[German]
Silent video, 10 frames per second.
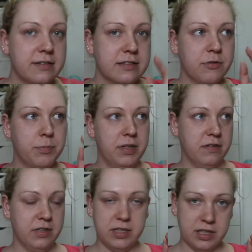ist das
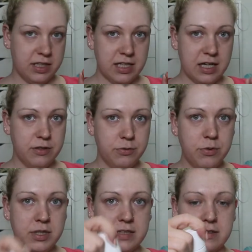Pinselchen nicht lang
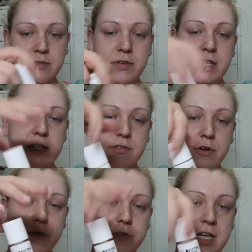genug, dass es, wenn ihr das
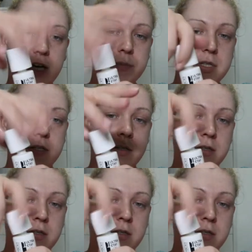offen habt,